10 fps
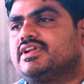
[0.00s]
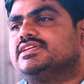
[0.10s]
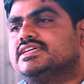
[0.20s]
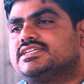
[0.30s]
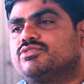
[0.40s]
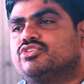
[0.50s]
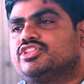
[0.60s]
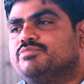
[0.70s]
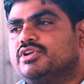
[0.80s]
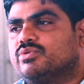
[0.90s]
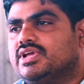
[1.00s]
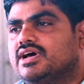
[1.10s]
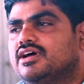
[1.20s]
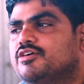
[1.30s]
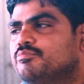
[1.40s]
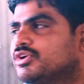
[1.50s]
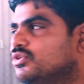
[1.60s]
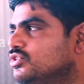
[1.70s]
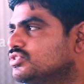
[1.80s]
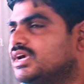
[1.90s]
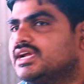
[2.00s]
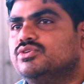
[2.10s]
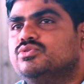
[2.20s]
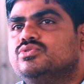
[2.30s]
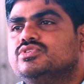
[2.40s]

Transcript: వరకు చేసిన గుర్తింపులో కూడా రెండు సార్లు